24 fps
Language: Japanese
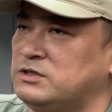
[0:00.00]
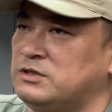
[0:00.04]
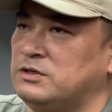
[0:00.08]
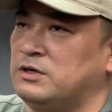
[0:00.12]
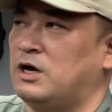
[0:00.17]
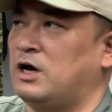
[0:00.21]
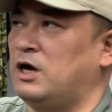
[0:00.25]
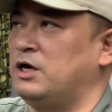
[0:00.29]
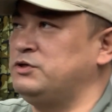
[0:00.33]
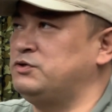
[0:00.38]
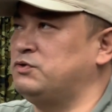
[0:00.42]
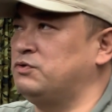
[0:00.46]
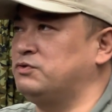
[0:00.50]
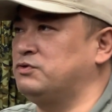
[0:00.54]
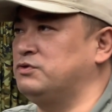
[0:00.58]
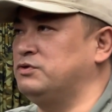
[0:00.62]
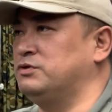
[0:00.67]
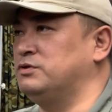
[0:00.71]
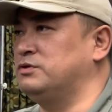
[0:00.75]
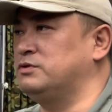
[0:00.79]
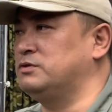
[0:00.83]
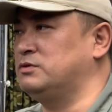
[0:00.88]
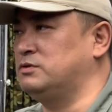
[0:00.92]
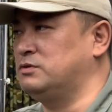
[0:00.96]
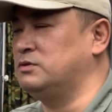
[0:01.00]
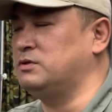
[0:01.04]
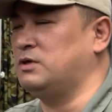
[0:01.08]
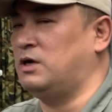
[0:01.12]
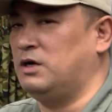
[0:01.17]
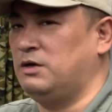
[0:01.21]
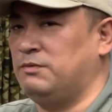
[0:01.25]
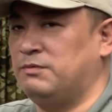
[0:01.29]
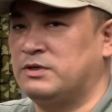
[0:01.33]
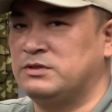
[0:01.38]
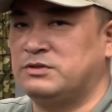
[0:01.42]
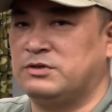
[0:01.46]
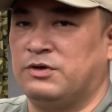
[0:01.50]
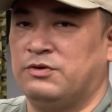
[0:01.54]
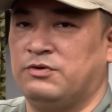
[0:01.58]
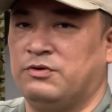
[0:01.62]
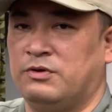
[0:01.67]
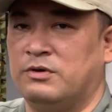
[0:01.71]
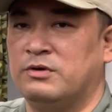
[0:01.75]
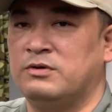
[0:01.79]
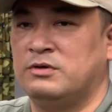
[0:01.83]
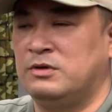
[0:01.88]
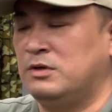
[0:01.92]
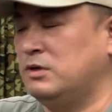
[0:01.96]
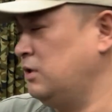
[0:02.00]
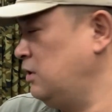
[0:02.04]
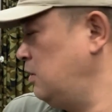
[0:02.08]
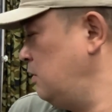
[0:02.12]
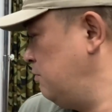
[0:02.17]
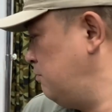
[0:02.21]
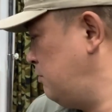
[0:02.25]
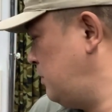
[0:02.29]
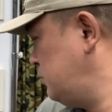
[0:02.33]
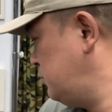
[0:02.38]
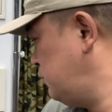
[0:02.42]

配色ありますけど、まあ、